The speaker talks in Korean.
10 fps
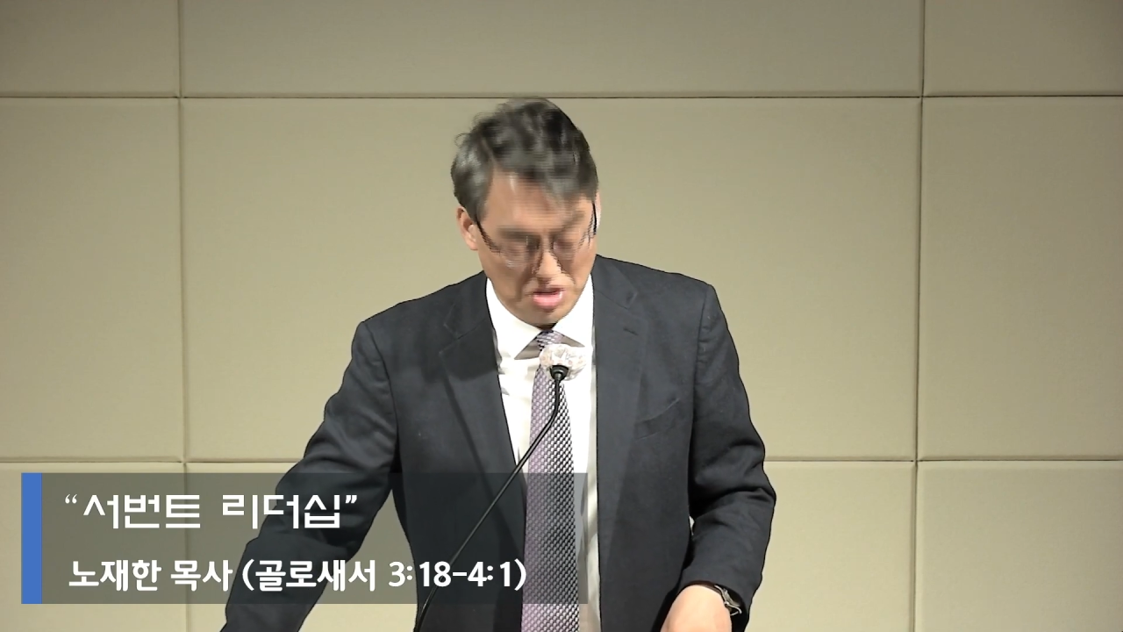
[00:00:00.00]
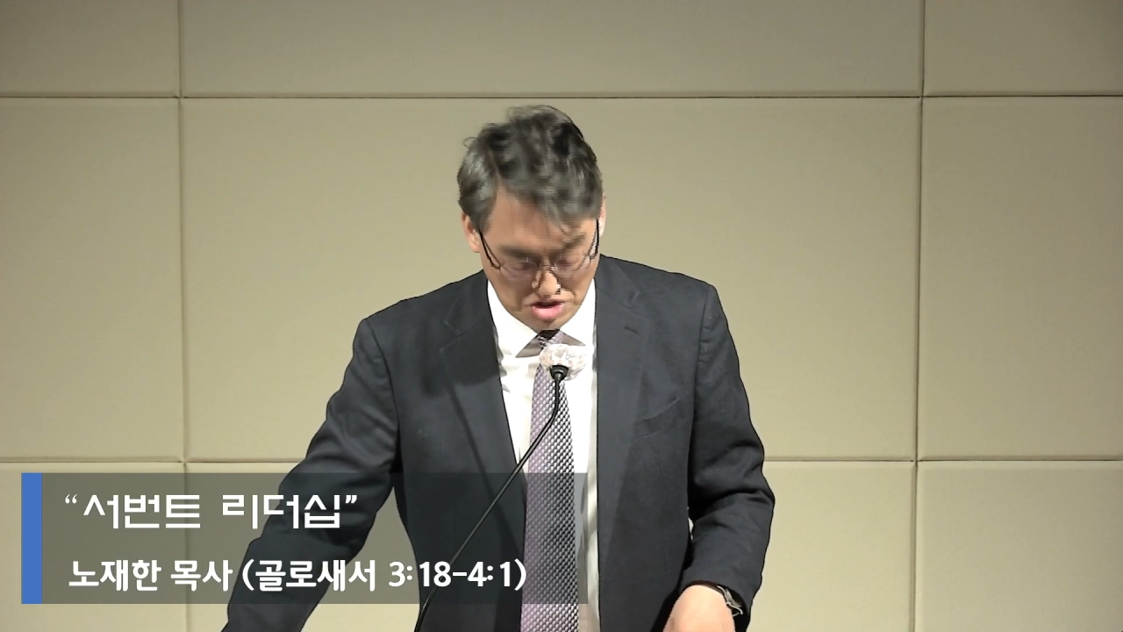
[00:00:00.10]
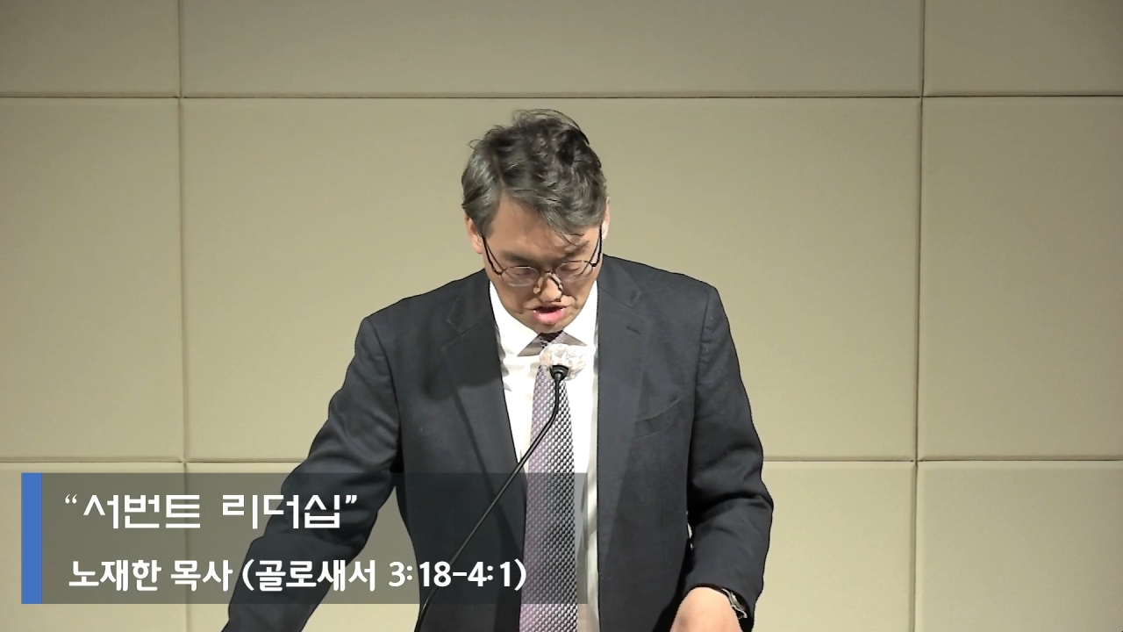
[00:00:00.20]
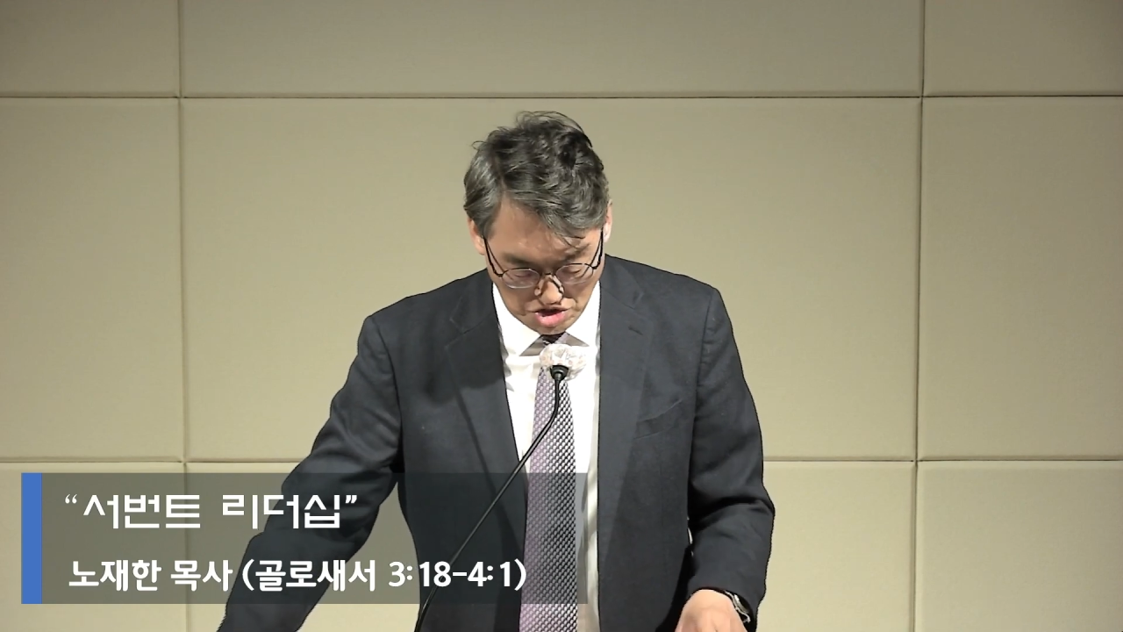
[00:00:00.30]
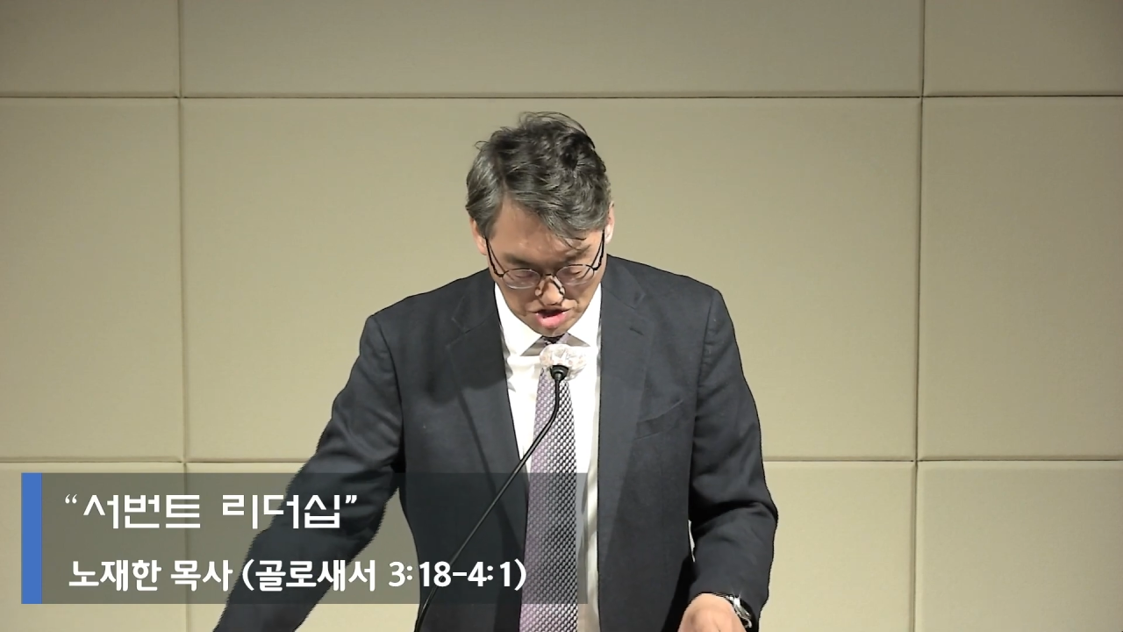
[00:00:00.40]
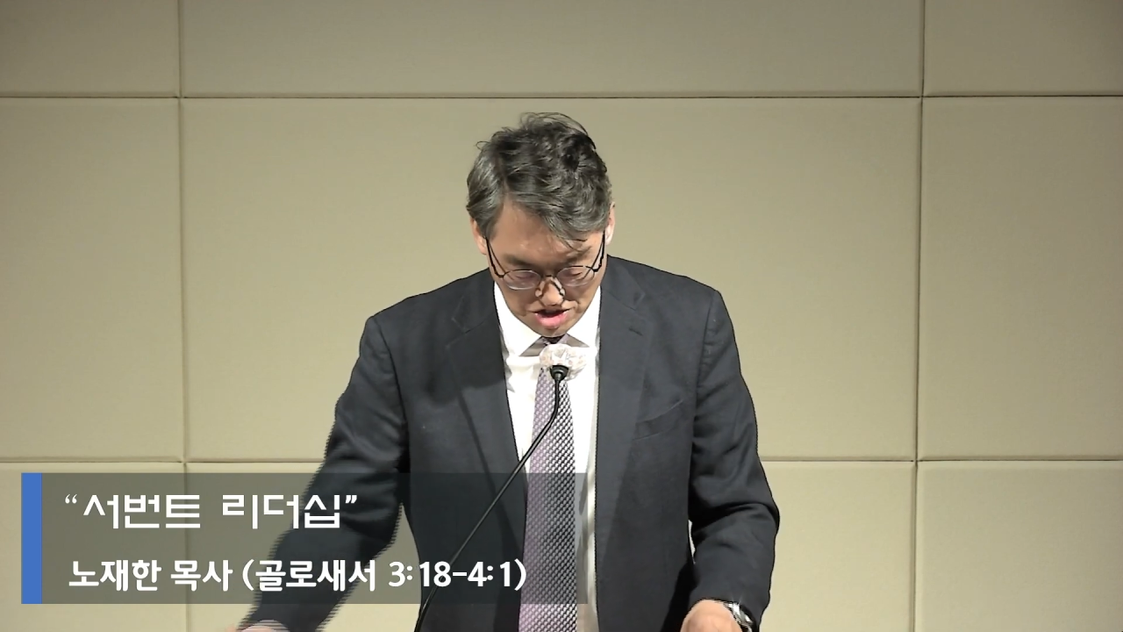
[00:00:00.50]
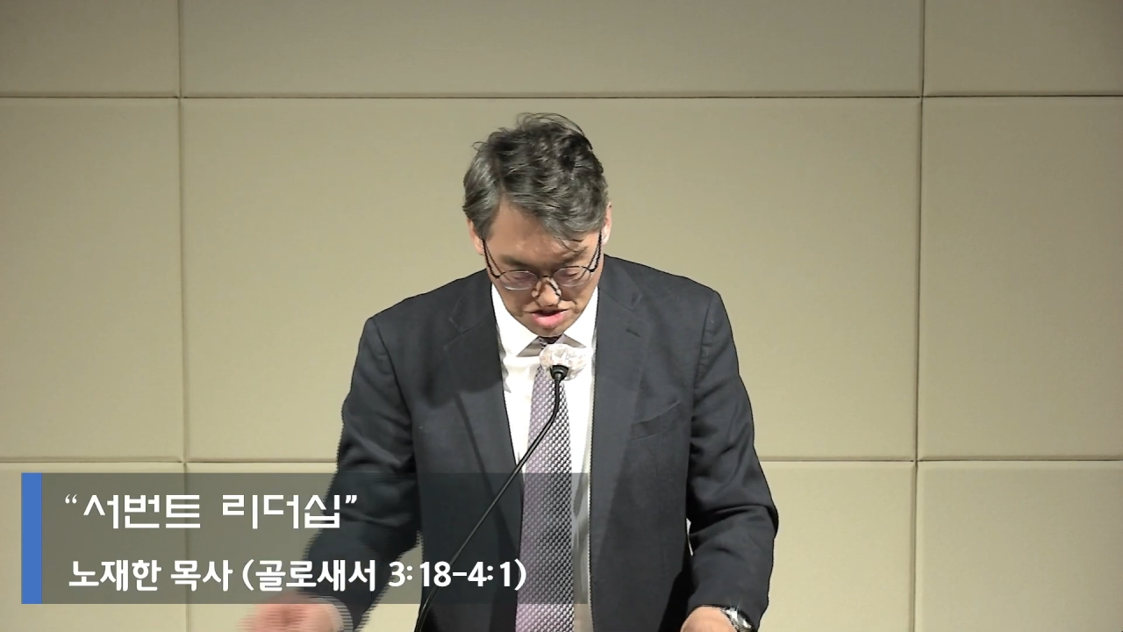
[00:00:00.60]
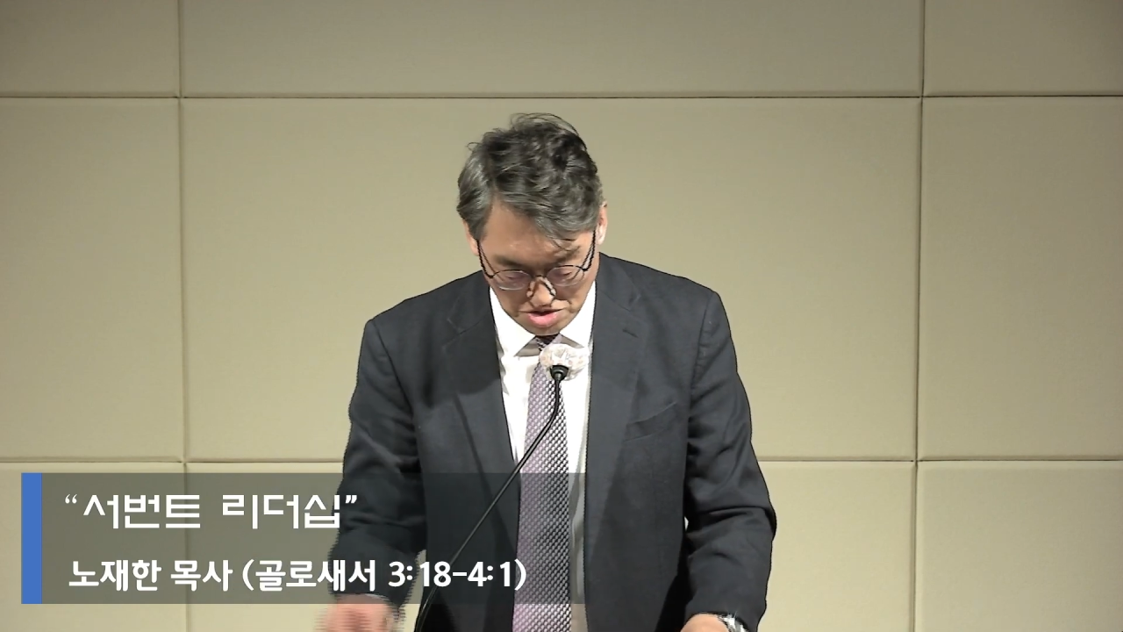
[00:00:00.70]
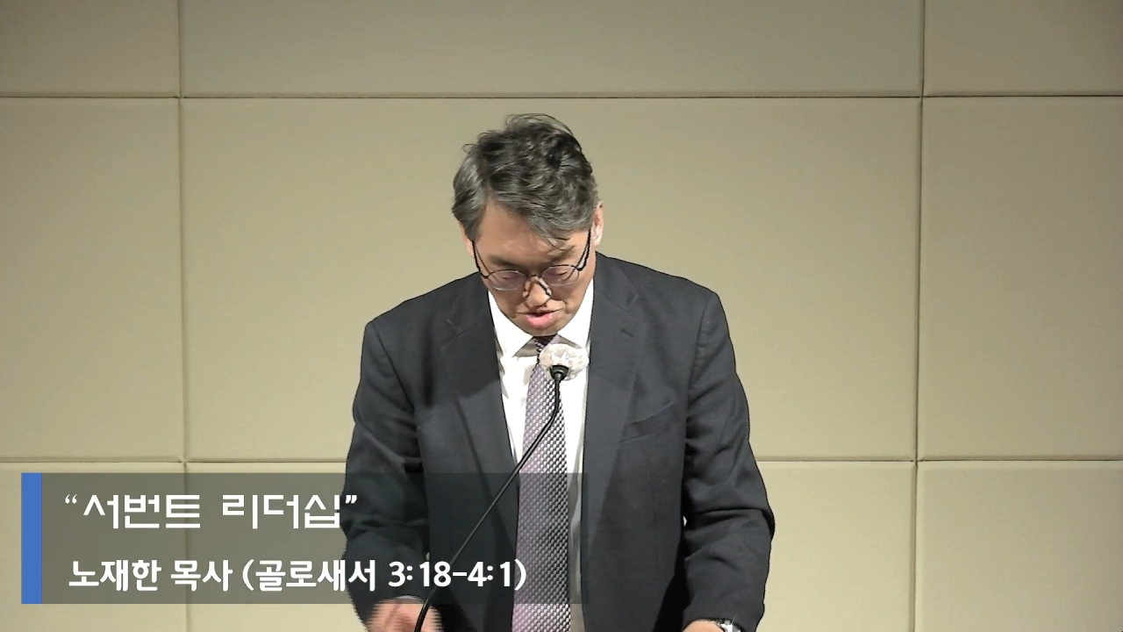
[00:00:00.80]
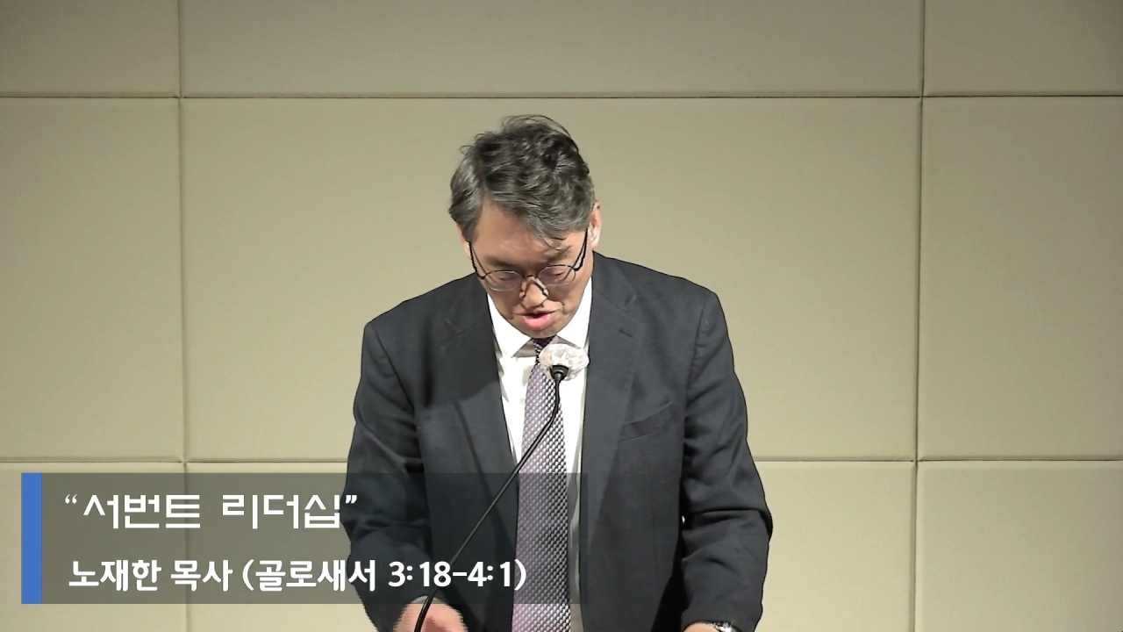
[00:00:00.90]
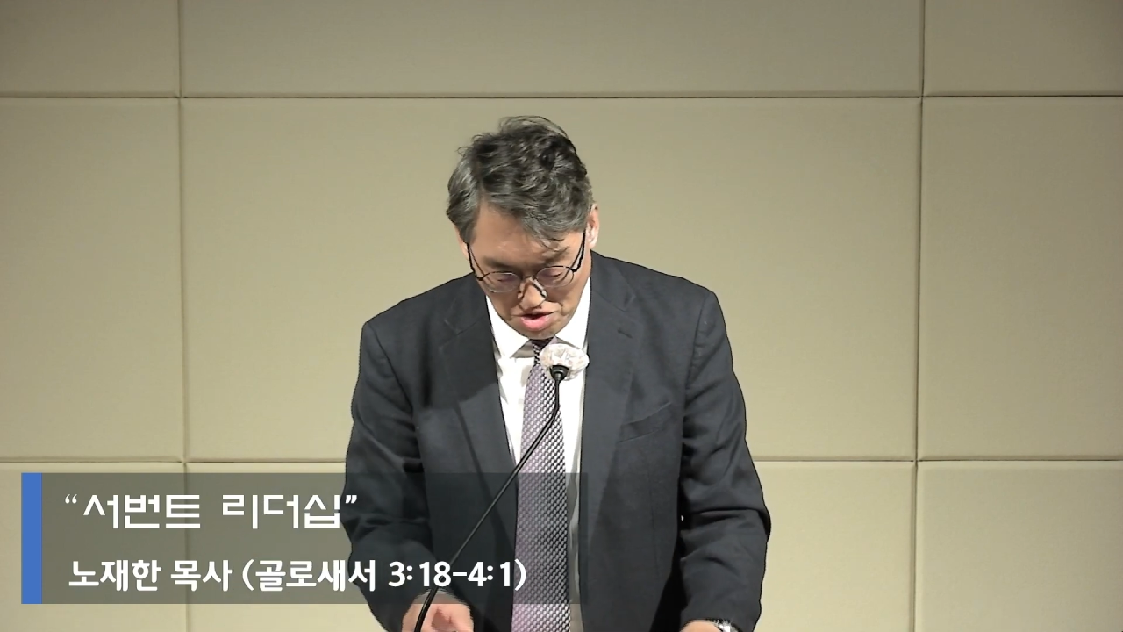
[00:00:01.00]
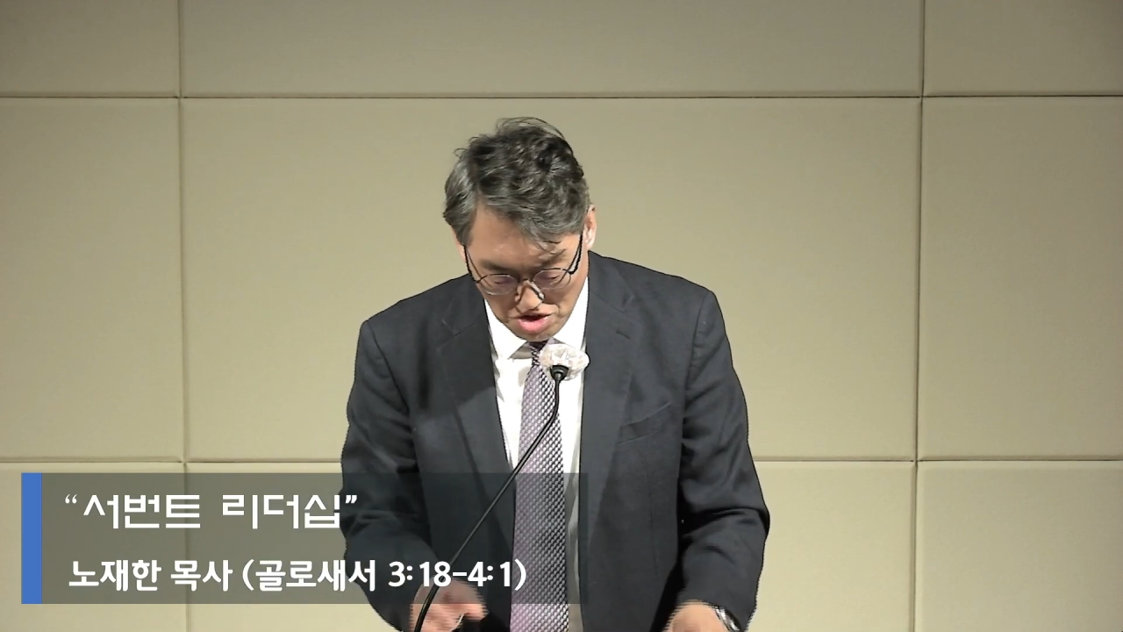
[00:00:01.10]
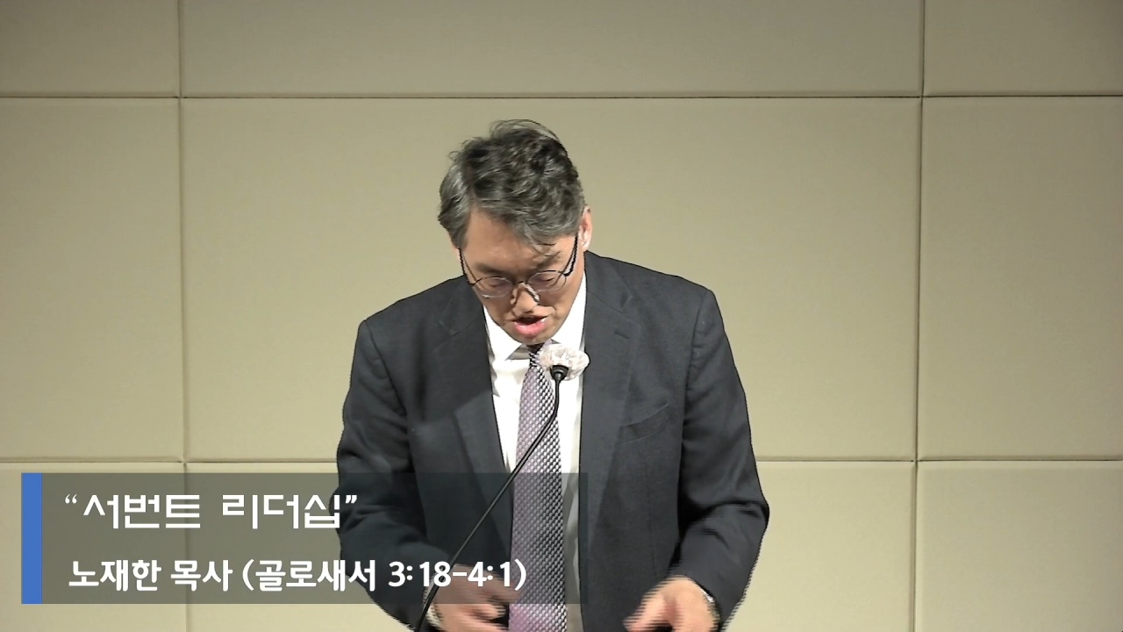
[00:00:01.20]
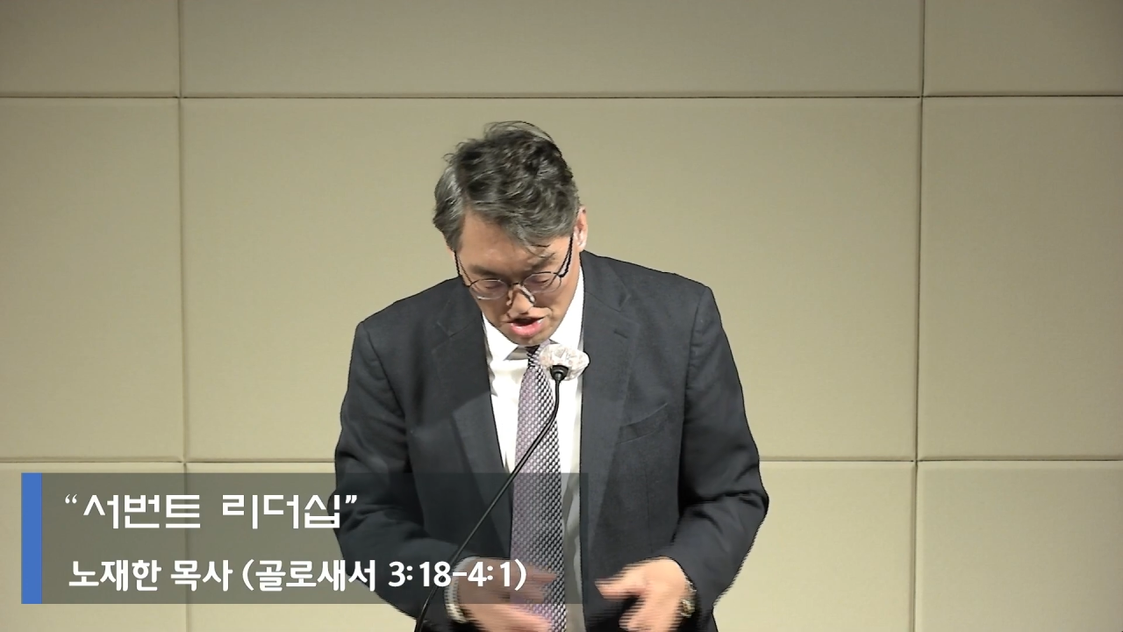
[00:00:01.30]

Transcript: 기억하시고